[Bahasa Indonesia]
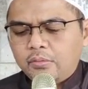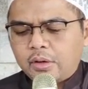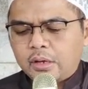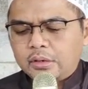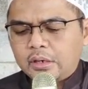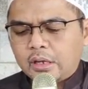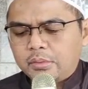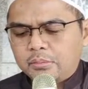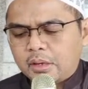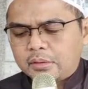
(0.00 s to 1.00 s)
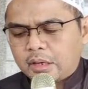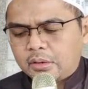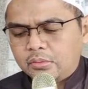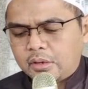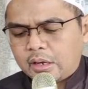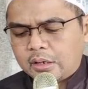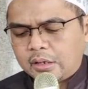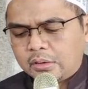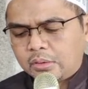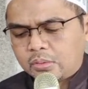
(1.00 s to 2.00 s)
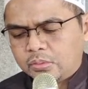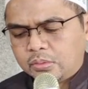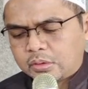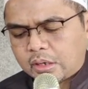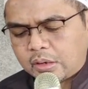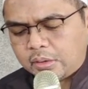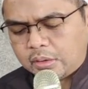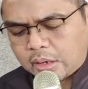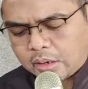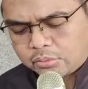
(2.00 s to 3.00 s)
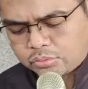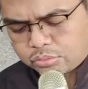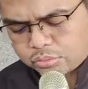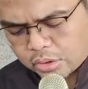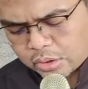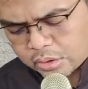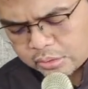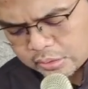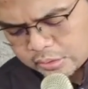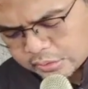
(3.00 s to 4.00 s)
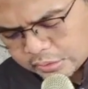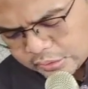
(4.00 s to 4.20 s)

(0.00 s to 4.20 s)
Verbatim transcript: fatina bima ta'iduna in kunta sadiqin